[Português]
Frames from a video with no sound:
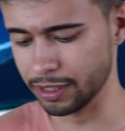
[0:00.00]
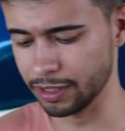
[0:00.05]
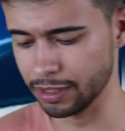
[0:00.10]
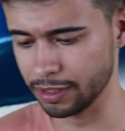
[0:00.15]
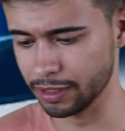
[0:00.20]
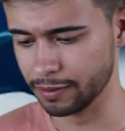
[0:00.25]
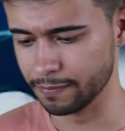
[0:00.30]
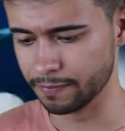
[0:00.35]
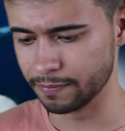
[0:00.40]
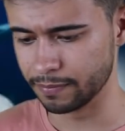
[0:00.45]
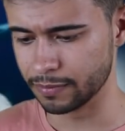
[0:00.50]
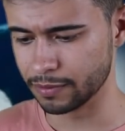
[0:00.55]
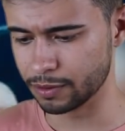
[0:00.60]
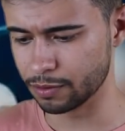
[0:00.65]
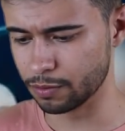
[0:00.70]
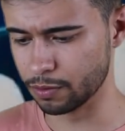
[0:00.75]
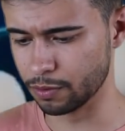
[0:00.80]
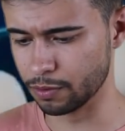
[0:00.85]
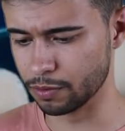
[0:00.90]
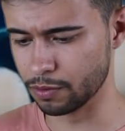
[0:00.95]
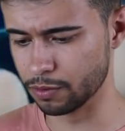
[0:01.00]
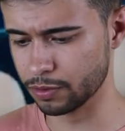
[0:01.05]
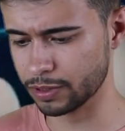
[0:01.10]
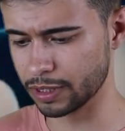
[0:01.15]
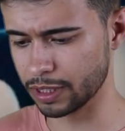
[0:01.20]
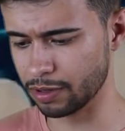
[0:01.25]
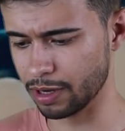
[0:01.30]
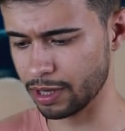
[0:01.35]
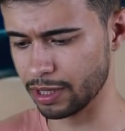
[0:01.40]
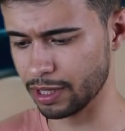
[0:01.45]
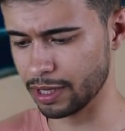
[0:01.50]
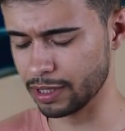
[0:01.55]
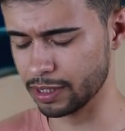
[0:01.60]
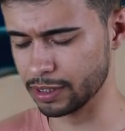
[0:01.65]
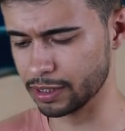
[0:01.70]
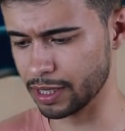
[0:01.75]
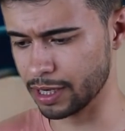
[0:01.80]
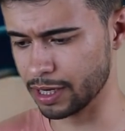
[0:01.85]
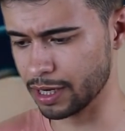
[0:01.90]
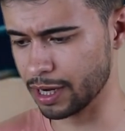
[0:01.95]
ele colocou o celular ali na
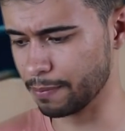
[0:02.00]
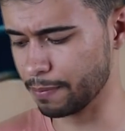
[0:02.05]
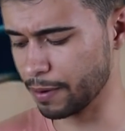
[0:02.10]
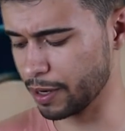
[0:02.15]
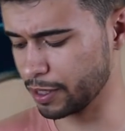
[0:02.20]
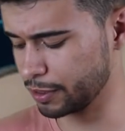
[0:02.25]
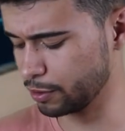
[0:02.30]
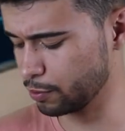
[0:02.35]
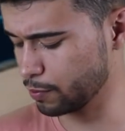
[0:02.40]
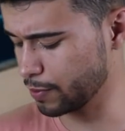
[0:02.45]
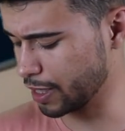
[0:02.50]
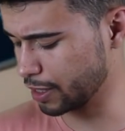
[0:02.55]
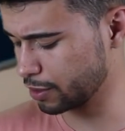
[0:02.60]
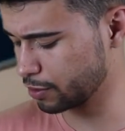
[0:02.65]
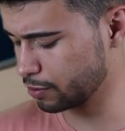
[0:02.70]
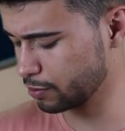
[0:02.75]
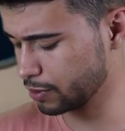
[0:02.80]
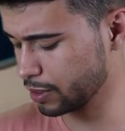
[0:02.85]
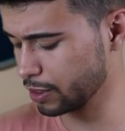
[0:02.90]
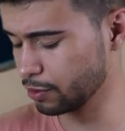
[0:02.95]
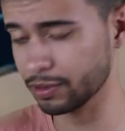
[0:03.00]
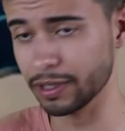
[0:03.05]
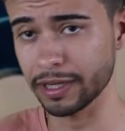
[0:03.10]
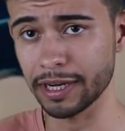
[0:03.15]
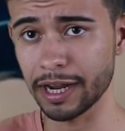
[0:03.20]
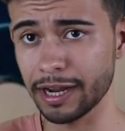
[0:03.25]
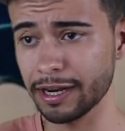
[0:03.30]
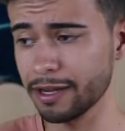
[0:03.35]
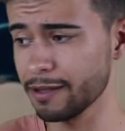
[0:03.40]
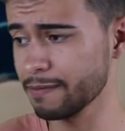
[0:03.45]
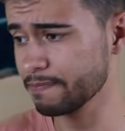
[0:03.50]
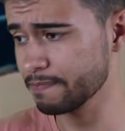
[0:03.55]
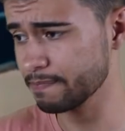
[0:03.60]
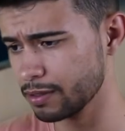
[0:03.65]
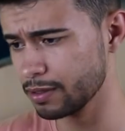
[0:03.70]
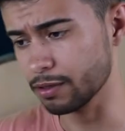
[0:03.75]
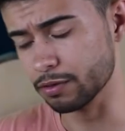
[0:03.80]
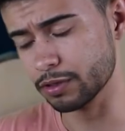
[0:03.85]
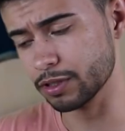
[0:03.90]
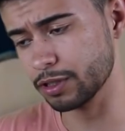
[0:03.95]
lanterna na parte do braço que não tem nada,
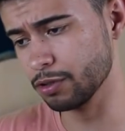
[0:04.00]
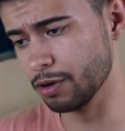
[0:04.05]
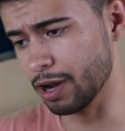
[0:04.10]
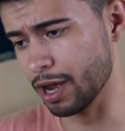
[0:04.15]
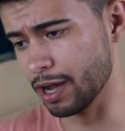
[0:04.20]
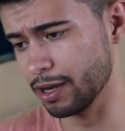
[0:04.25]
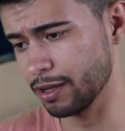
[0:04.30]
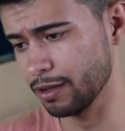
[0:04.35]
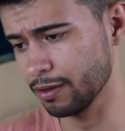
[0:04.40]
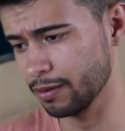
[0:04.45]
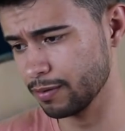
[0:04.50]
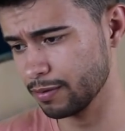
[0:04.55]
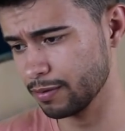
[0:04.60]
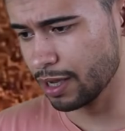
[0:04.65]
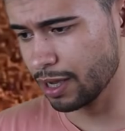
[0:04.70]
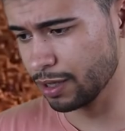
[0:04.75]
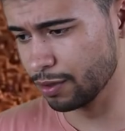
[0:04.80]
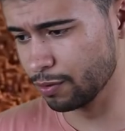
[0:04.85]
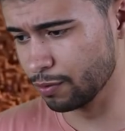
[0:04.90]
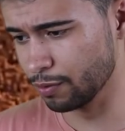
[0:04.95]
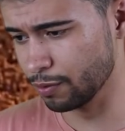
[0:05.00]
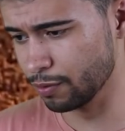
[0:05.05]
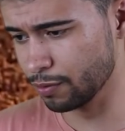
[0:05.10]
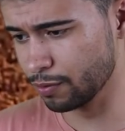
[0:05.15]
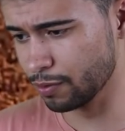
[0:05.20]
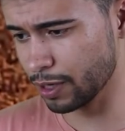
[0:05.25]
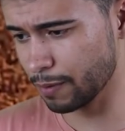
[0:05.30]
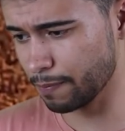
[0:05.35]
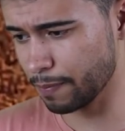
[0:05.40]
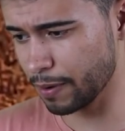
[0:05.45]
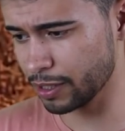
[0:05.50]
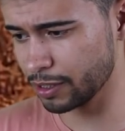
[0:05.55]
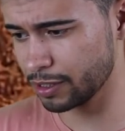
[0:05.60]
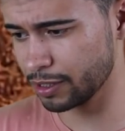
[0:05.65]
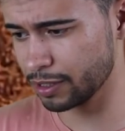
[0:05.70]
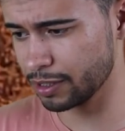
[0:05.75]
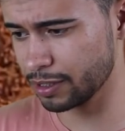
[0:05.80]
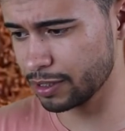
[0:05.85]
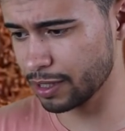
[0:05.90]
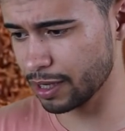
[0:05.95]
não sentiu nada. Aí colocou na
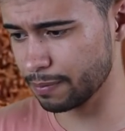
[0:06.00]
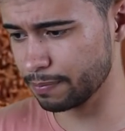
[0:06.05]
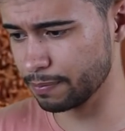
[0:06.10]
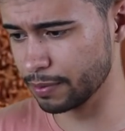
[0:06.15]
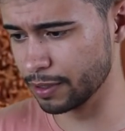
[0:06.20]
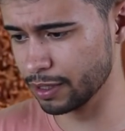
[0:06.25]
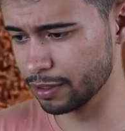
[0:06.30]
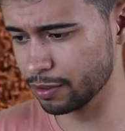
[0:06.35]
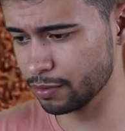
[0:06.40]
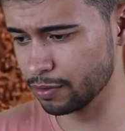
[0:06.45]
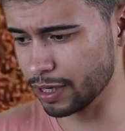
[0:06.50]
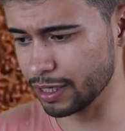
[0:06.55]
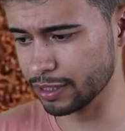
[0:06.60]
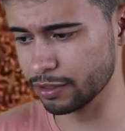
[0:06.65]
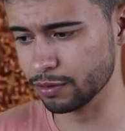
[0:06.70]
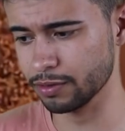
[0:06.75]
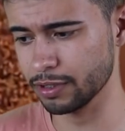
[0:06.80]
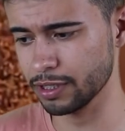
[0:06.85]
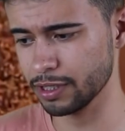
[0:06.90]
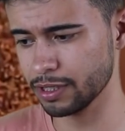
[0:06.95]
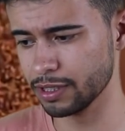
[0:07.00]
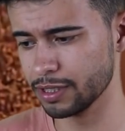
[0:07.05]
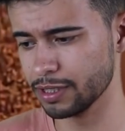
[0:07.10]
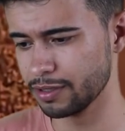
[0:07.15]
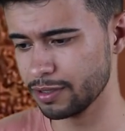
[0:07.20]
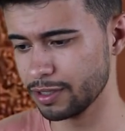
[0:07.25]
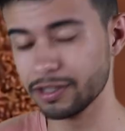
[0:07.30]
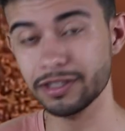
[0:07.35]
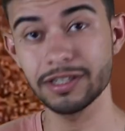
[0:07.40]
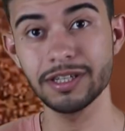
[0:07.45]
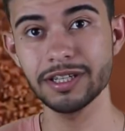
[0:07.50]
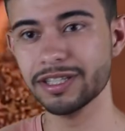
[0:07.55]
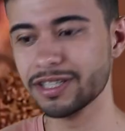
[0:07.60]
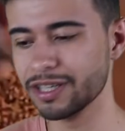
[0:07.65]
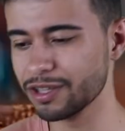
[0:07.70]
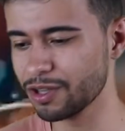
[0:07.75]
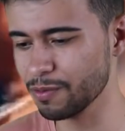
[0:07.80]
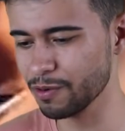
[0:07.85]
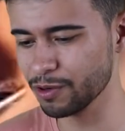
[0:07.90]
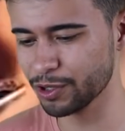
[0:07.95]
parte que tá preto, azul, né? E disse
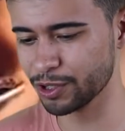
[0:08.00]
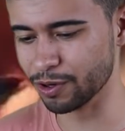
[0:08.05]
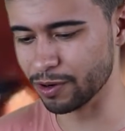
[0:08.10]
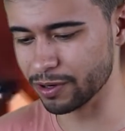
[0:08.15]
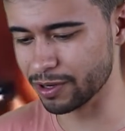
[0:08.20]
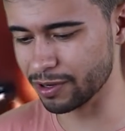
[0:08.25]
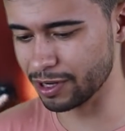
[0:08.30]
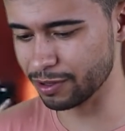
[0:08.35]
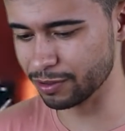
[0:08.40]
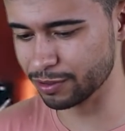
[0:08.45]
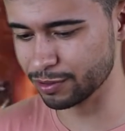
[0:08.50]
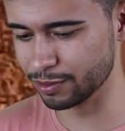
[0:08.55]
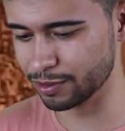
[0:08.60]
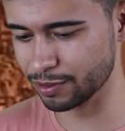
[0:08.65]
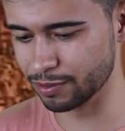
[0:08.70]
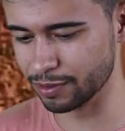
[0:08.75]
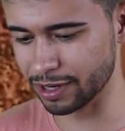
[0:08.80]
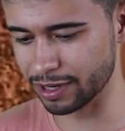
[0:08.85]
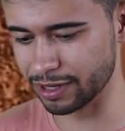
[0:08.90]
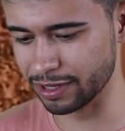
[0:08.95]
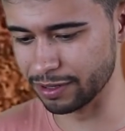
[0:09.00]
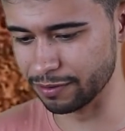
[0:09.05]
que tomou um choque, olha lá o susto que o cara